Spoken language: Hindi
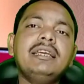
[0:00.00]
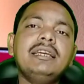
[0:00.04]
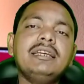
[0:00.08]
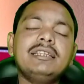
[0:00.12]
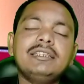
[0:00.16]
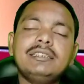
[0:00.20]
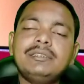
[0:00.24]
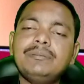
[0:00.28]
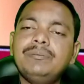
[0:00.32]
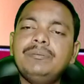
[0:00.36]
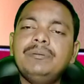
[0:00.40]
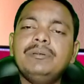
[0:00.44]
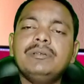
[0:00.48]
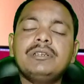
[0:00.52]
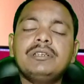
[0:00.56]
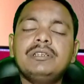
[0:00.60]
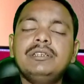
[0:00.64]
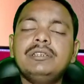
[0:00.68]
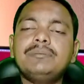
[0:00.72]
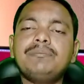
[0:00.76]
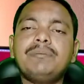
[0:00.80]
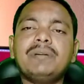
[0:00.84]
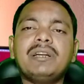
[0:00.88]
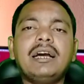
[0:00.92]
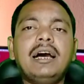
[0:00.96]
अब डिपेंड
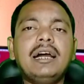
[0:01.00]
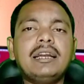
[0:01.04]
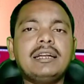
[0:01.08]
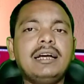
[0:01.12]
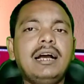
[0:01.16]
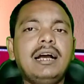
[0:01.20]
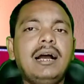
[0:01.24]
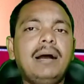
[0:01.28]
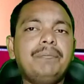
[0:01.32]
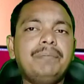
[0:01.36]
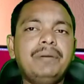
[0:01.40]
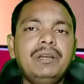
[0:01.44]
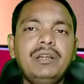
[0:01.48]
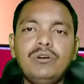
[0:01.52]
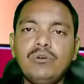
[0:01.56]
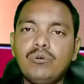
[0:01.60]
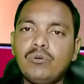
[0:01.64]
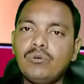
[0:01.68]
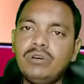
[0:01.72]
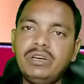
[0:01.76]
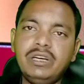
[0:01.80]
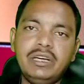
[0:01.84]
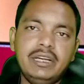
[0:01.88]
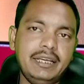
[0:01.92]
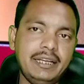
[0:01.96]
करता है कि किस भी किस
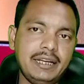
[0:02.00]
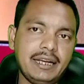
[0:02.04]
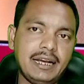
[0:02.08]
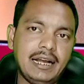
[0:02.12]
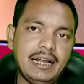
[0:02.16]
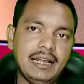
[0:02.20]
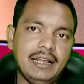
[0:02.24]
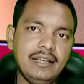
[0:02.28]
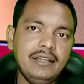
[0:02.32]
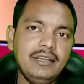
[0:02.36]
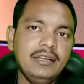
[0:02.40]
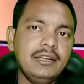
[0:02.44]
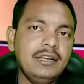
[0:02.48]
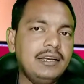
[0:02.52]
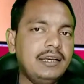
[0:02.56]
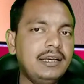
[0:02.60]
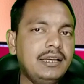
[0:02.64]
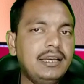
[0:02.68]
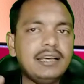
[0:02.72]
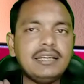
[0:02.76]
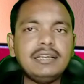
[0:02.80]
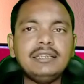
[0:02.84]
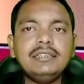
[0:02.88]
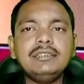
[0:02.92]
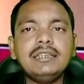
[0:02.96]
प्रकार का आपने लोन
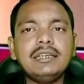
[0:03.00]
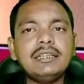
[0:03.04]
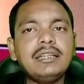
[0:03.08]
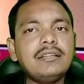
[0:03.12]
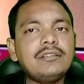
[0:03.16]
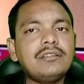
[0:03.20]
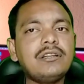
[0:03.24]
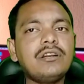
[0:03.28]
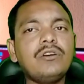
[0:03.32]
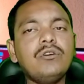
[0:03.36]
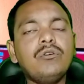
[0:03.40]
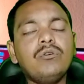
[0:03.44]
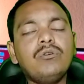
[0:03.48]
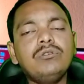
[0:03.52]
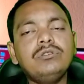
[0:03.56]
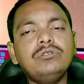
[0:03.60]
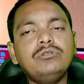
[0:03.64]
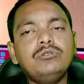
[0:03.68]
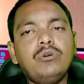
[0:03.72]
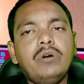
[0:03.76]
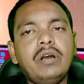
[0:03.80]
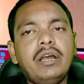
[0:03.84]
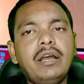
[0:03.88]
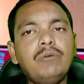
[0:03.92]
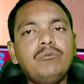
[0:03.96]
ले रखा है
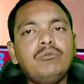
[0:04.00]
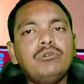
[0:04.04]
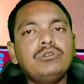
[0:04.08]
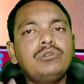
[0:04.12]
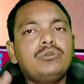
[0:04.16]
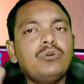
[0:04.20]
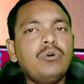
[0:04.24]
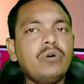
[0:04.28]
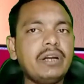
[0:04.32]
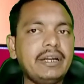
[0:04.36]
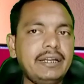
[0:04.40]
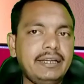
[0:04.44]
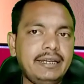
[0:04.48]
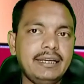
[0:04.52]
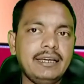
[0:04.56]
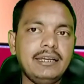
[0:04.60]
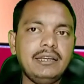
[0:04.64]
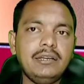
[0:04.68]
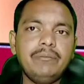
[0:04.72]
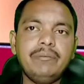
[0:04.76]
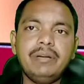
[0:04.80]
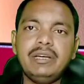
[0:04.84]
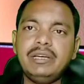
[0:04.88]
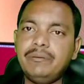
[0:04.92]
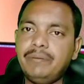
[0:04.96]
लेकिन ज़्यादातर लोन जो
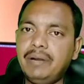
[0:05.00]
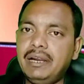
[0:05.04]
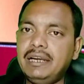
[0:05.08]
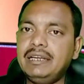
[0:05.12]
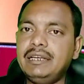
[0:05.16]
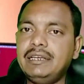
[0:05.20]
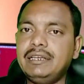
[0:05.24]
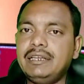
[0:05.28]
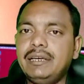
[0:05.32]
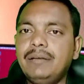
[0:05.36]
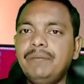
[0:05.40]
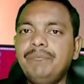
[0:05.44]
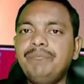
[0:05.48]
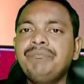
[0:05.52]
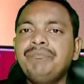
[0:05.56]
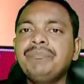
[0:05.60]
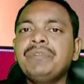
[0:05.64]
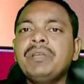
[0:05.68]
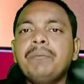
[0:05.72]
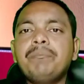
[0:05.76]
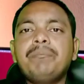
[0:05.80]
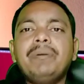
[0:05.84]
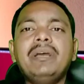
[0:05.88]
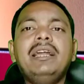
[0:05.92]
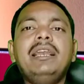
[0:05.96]
है वो दो कैटेगरी में
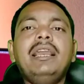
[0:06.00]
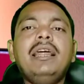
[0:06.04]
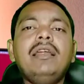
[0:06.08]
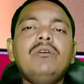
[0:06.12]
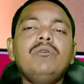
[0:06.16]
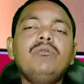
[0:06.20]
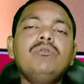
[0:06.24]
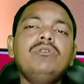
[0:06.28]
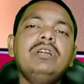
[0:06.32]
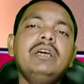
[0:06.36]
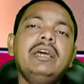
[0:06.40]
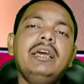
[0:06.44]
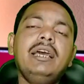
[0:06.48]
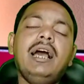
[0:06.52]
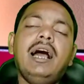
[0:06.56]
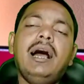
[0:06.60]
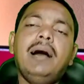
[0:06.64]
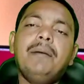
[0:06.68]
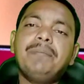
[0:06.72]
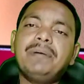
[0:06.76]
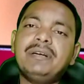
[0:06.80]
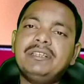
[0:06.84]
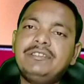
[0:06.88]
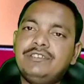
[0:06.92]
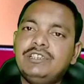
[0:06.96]
डिवाइडेड है
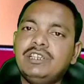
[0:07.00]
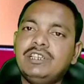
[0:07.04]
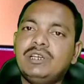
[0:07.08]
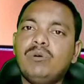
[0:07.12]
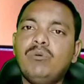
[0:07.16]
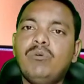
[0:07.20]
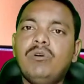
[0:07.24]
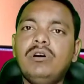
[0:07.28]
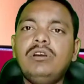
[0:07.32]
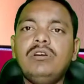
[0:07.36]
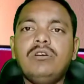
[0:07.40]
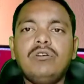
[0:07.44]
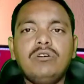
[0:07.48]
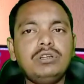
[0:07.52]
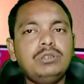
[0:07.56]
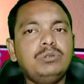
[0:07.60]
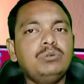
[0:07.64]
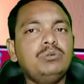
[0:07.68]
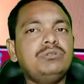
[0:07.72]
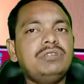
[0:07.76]
पहला लोन है आपका